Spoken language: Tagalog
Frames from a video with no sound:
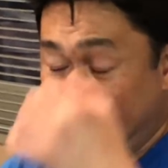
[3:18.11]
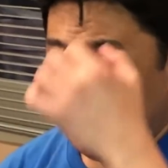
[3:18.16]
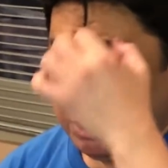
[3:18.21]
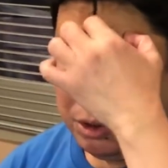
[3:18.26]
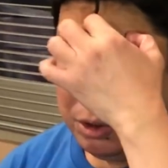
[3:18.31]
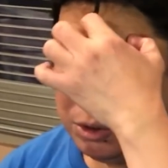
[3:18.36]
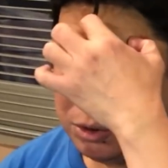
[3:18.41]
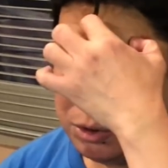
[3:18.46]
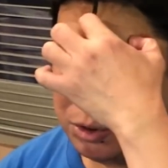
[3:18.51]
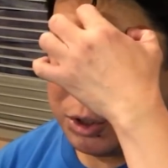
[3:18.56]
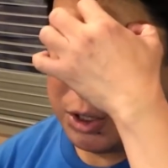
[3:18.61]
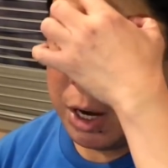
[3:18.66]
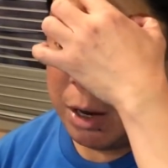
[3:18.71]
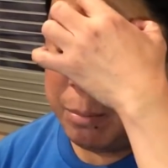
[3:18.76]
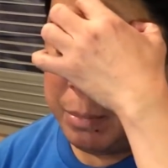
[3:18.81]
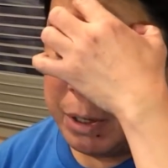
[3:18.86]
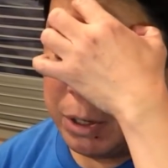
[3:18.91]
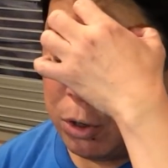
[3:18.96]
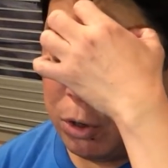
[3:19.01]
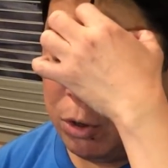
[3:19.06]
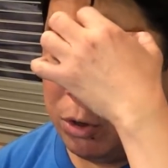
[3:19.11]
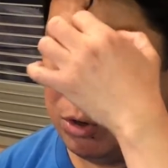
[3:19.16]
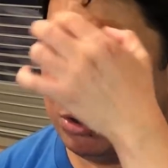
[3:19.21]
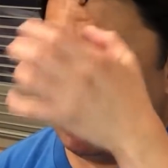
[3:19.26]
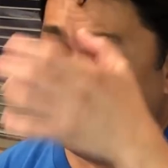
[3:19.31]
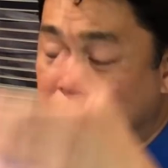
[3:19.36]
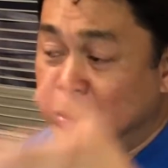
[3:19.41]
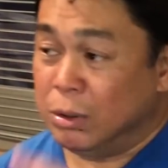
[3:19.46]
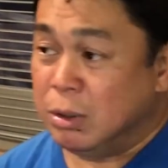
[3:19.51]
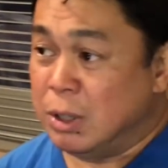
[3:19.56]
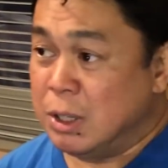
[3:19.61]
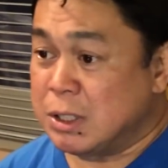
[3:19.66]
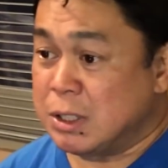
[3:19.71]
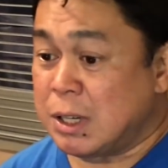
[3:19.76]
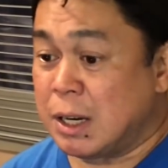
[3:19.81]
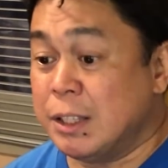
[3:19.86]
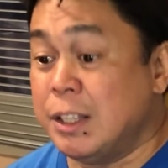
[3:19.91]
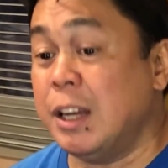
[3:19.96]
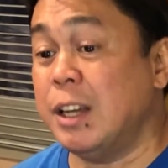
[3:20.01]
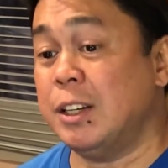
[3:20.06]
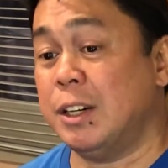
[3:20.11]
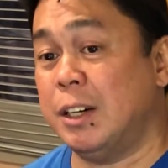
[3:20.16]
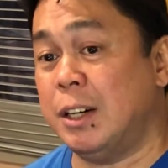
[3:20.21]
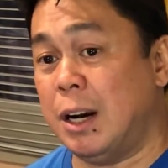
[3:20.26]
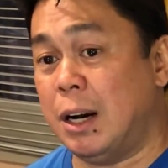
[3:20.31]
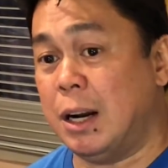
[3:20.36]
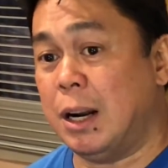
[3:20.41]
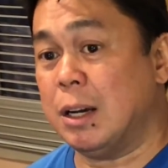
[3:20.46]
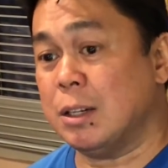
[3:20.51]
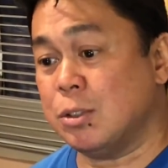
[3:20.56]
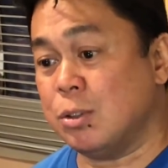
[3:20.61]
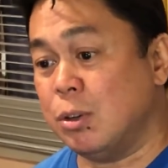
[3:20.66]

Isang so sabi ko, isang dinner na lang.